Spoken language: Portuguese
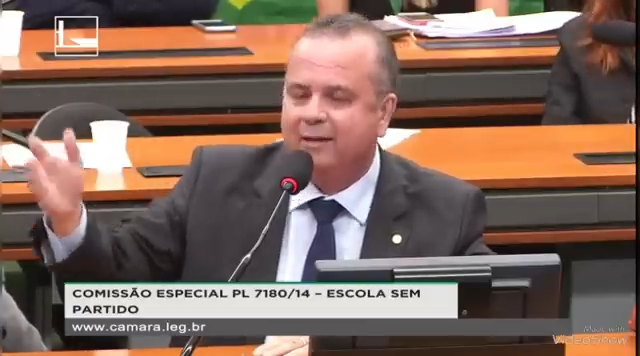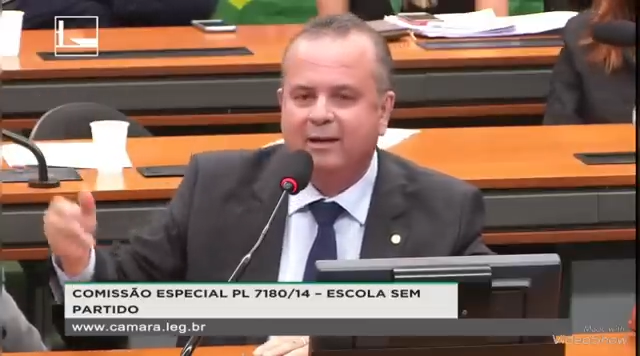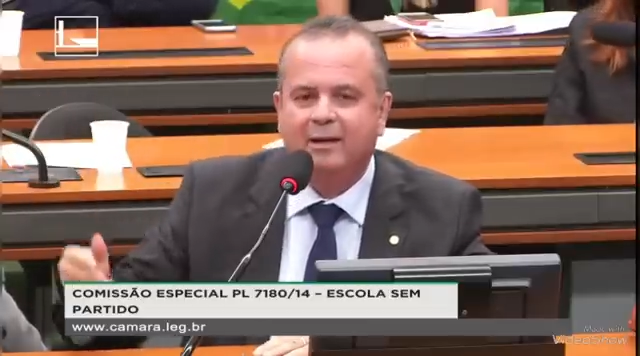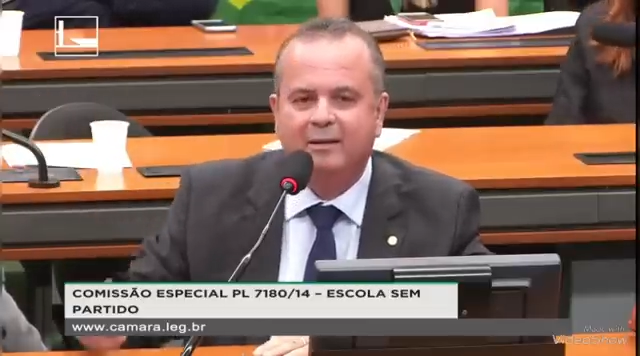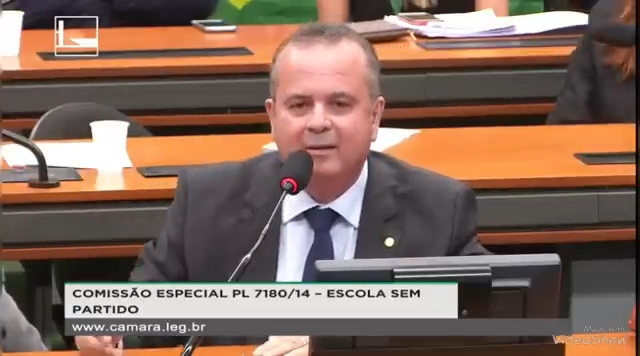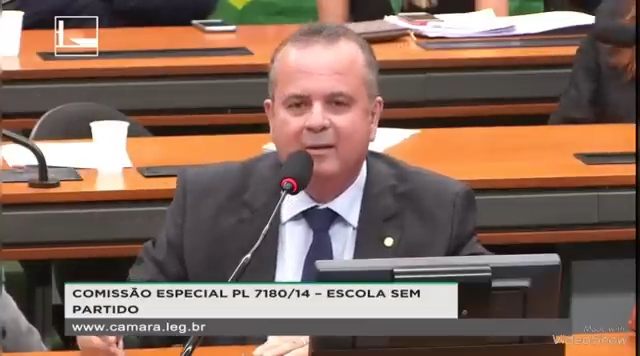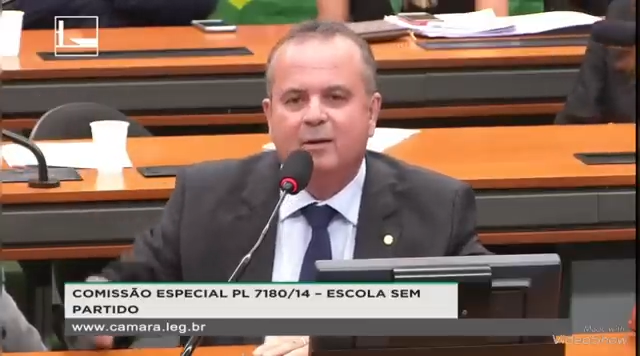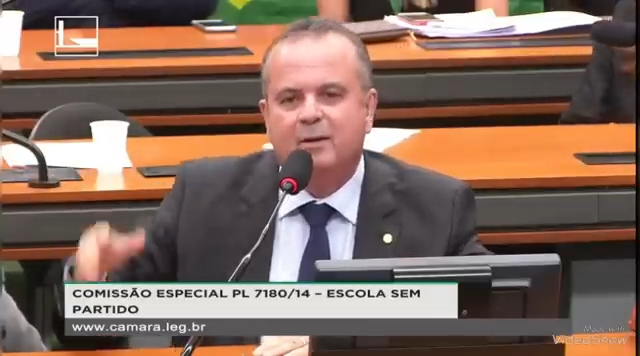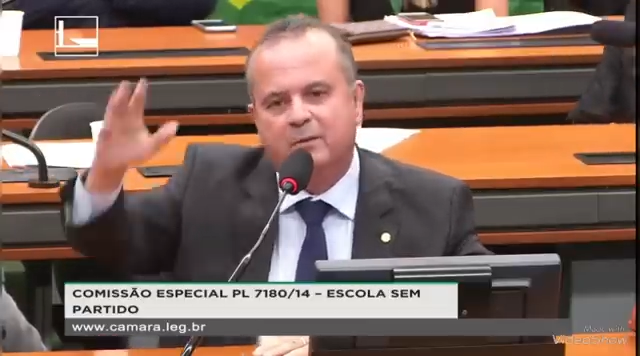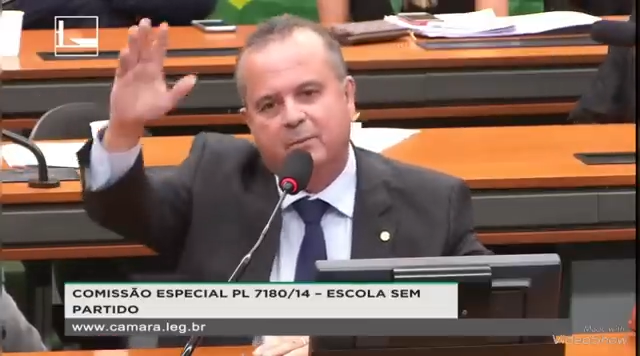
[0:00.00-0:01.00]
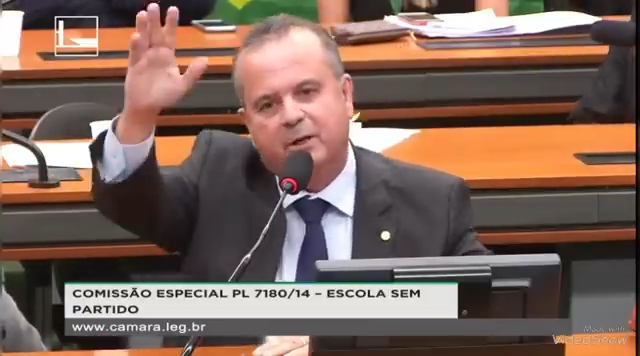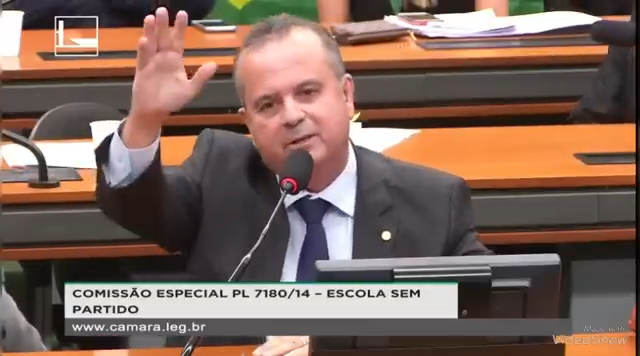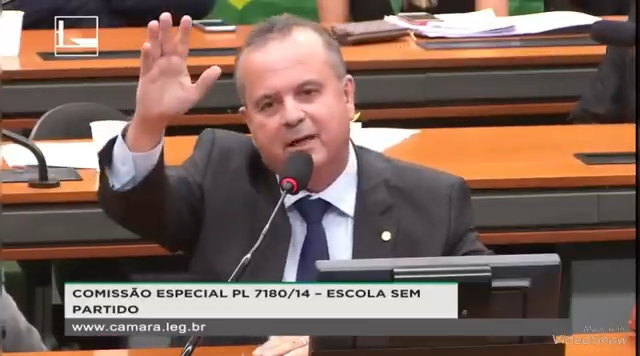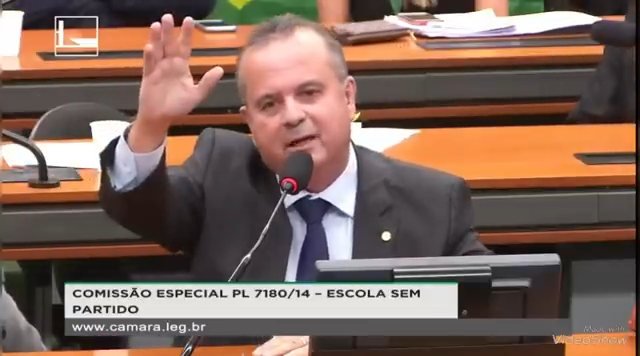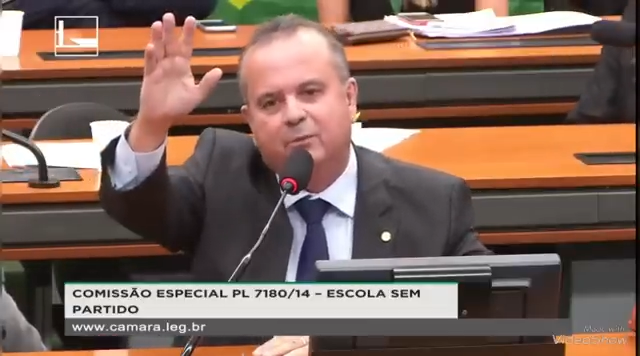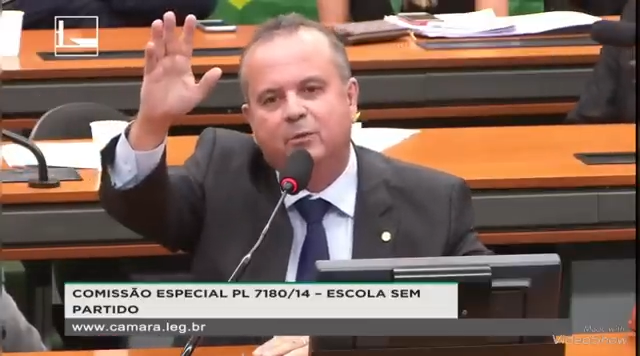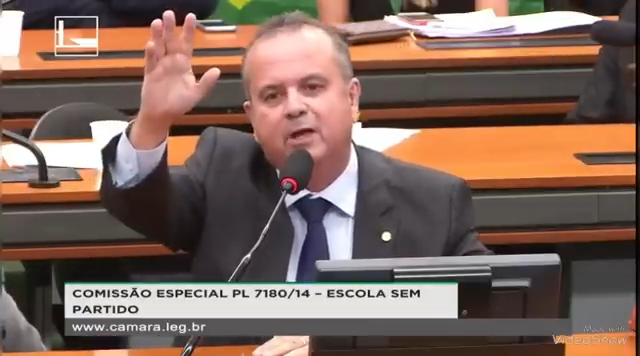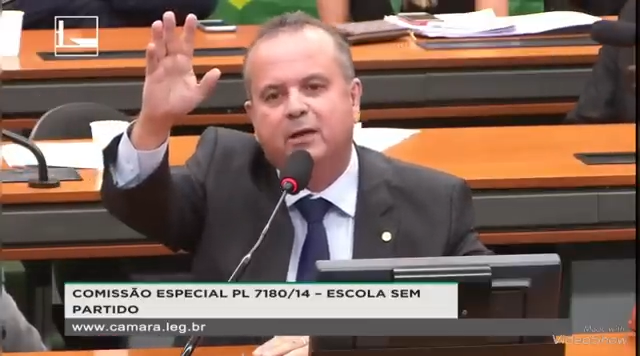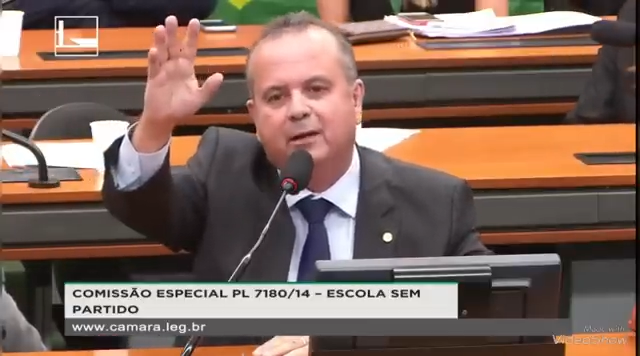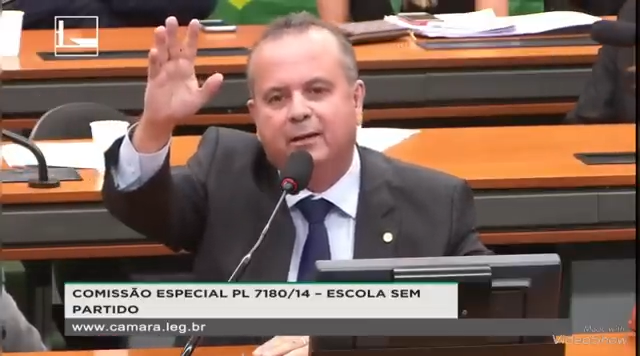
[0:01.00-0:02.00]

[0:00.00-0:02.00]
Eu estou citando que ele Presidente, falou que vocês.